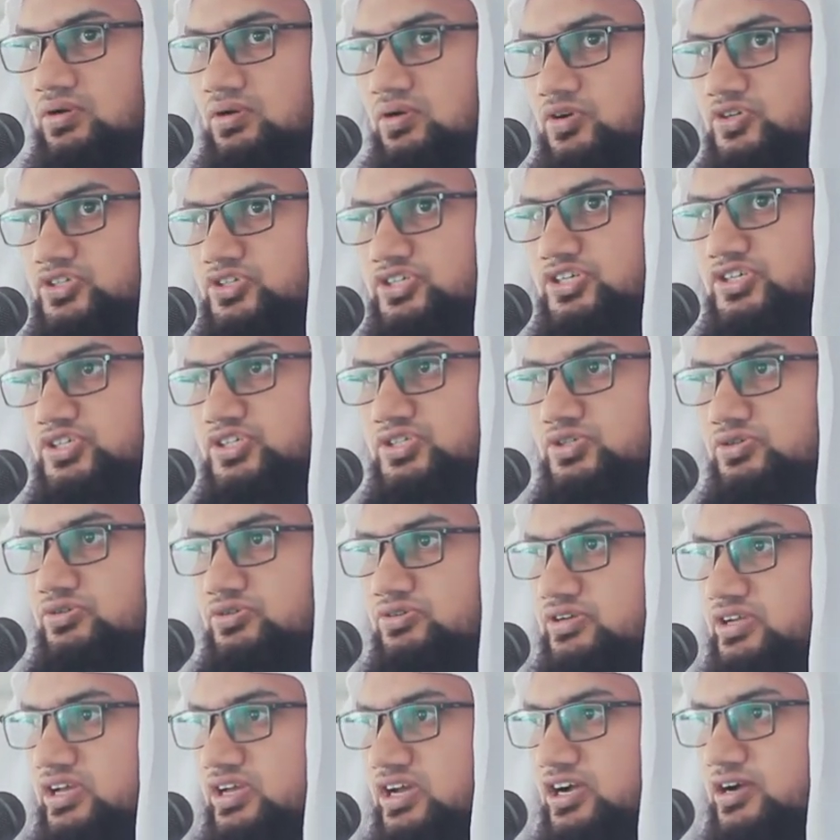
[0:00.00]
অশেষ
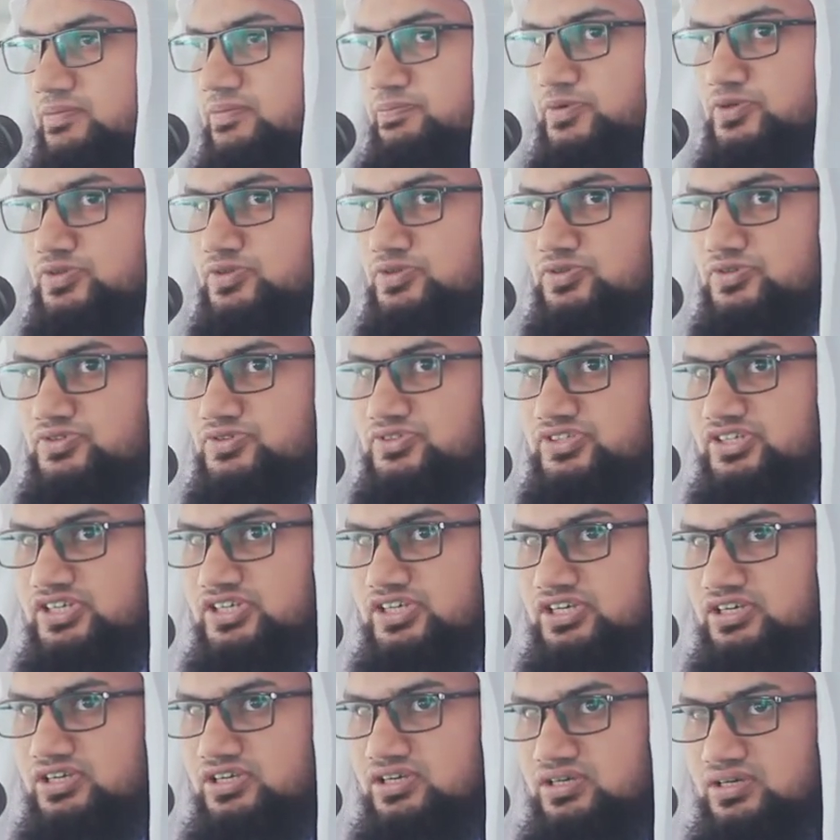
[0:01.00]
শুক্রিয়া জ্ঞাপন
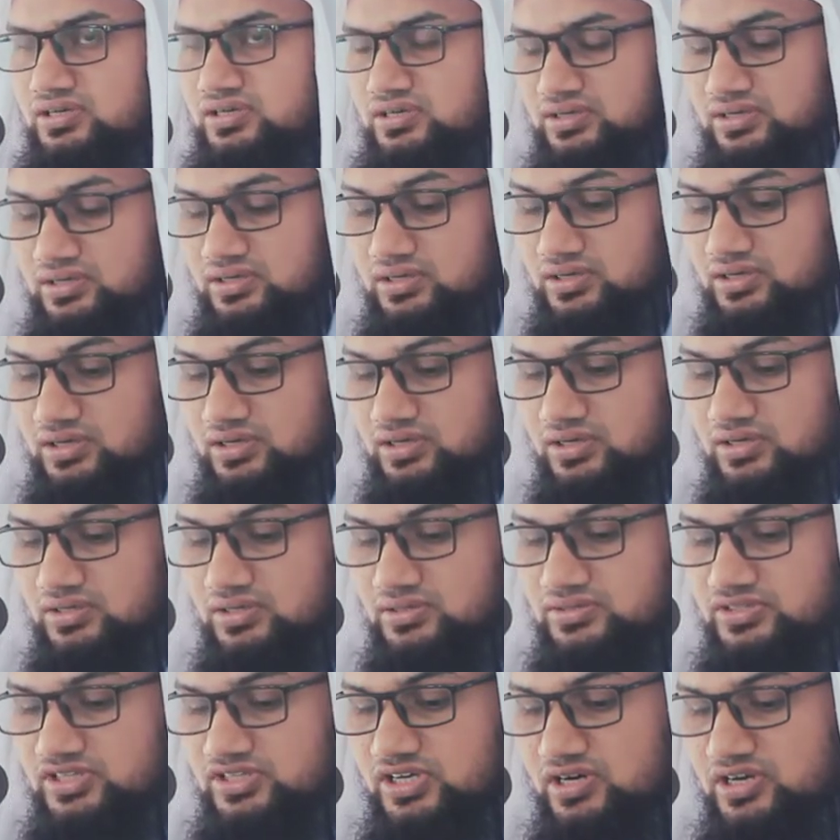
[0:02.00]
করছি
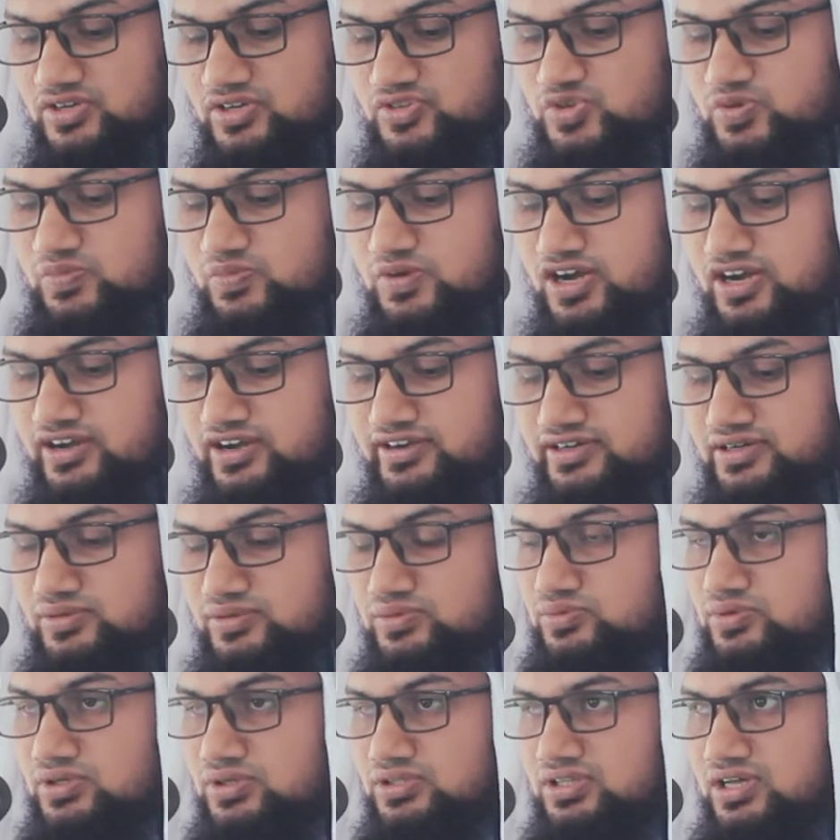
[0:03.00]
যে আল্লাহ সুবাহ
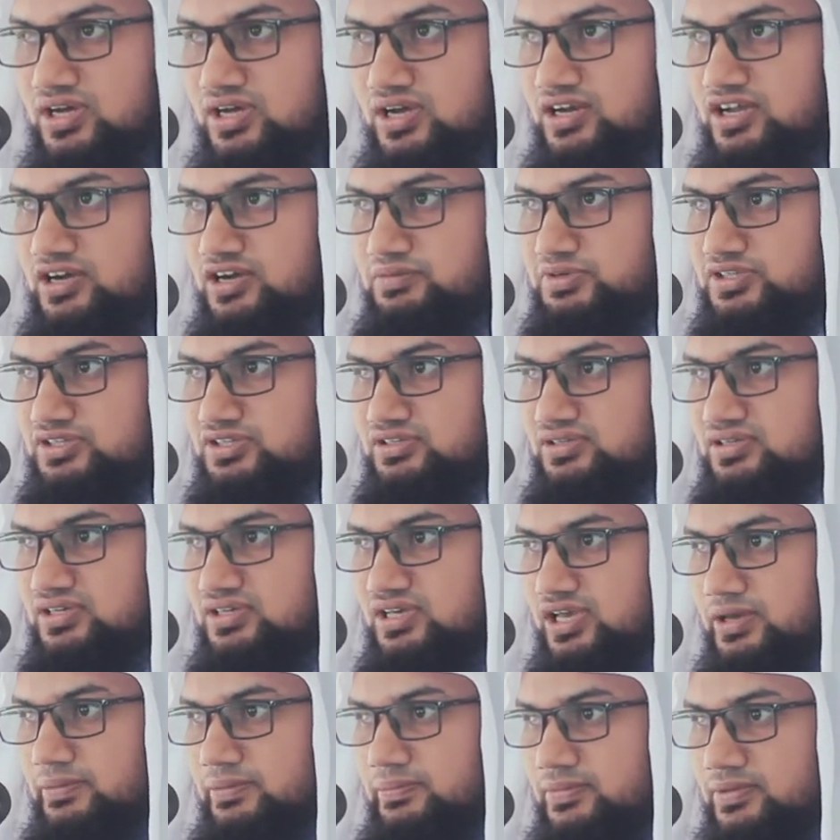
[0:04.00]

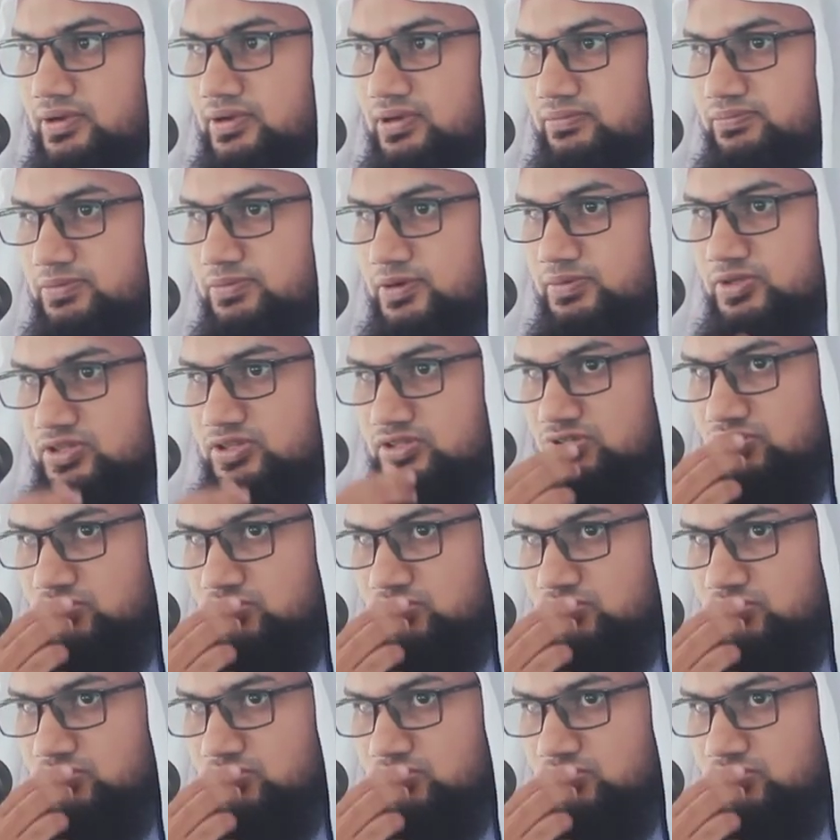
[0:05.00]
আমাদেরকে পবিত্র